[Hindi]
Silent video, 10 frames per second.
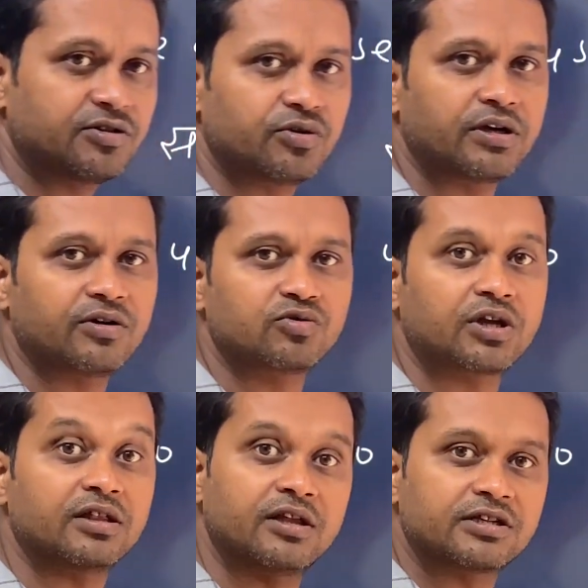जो है ना
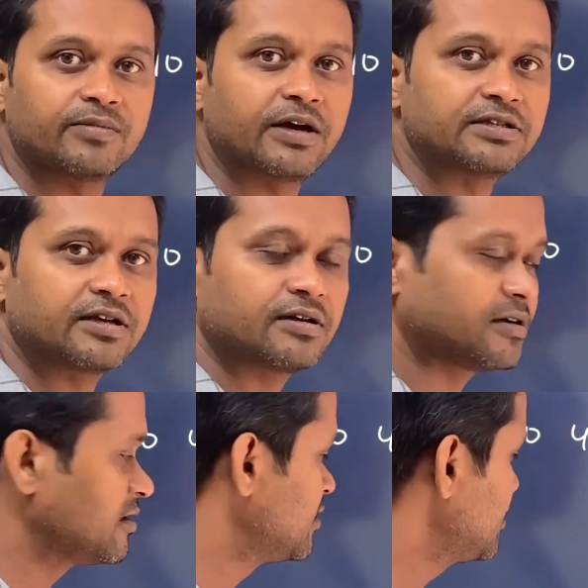उसके अंदर समा जाएगा
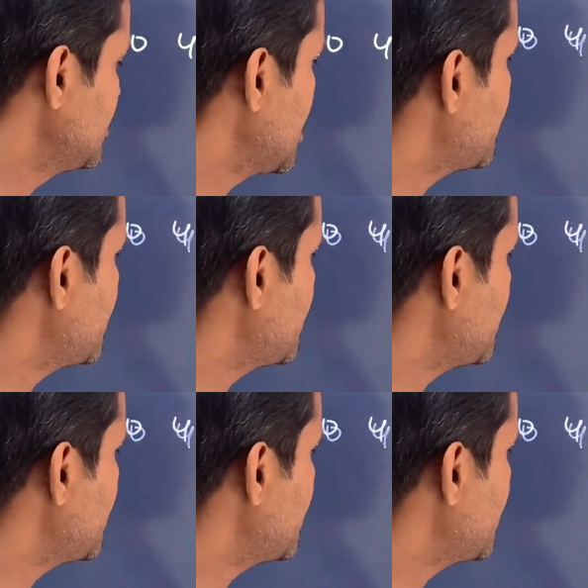यहाँ